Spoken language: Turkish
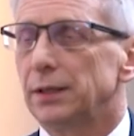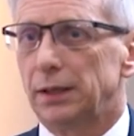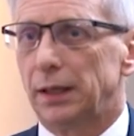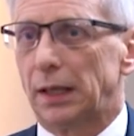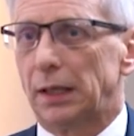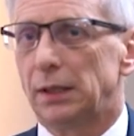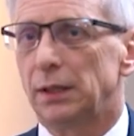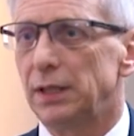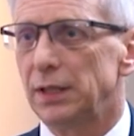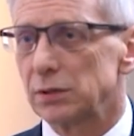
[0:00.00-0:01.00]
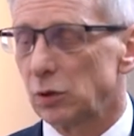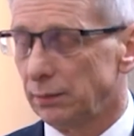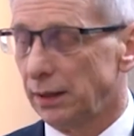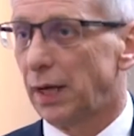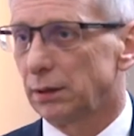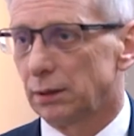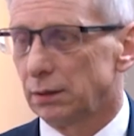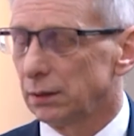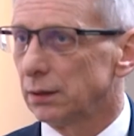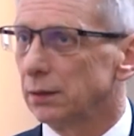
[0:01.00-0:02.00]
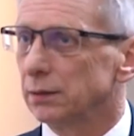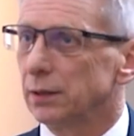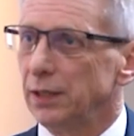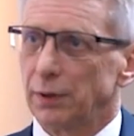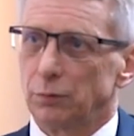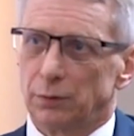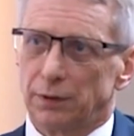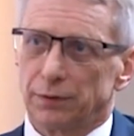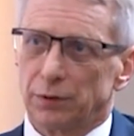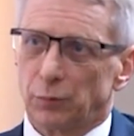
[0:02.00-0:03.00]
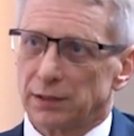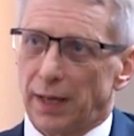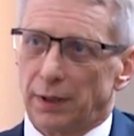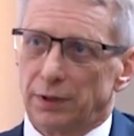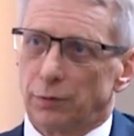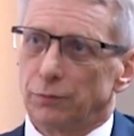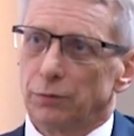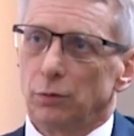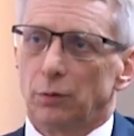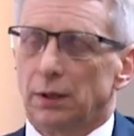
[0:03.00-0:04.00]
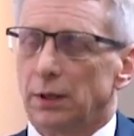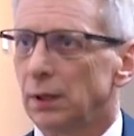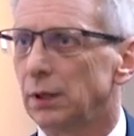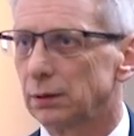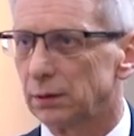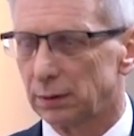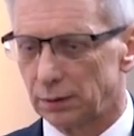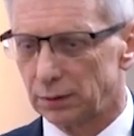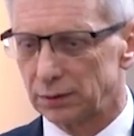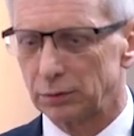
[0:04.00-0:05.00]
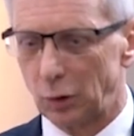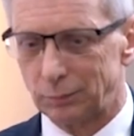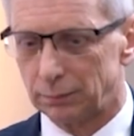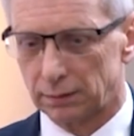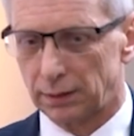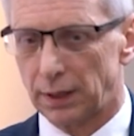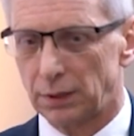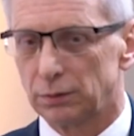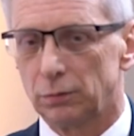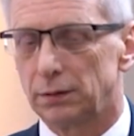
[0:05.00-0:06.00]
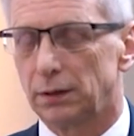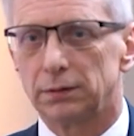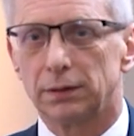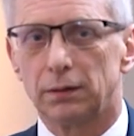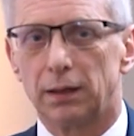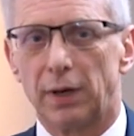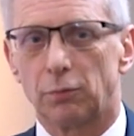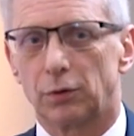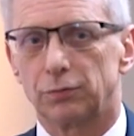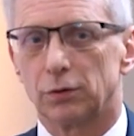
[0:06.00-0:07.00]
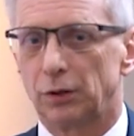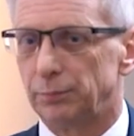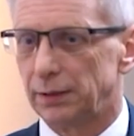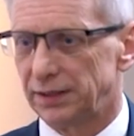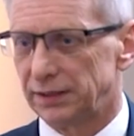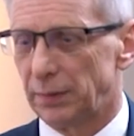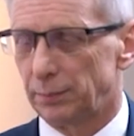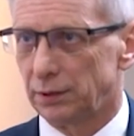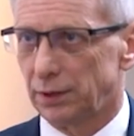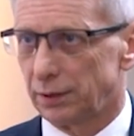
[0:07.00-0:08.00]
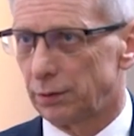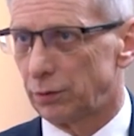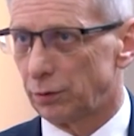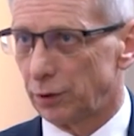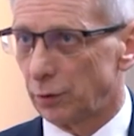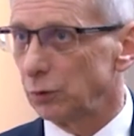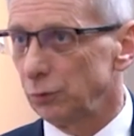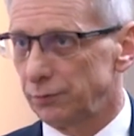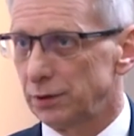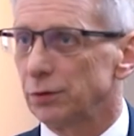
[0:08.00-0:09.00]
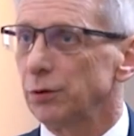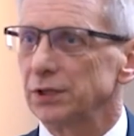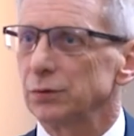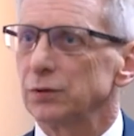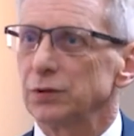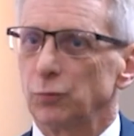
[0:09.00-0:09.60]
koridoru ve Karadeniz'deki mayınların temizlenmesi konusundaki çabalarını işaret etti. Petkov, bölgedeki en büyük ülke olan Türkiye'nin oynayacağı büyük bir rol olduğunu,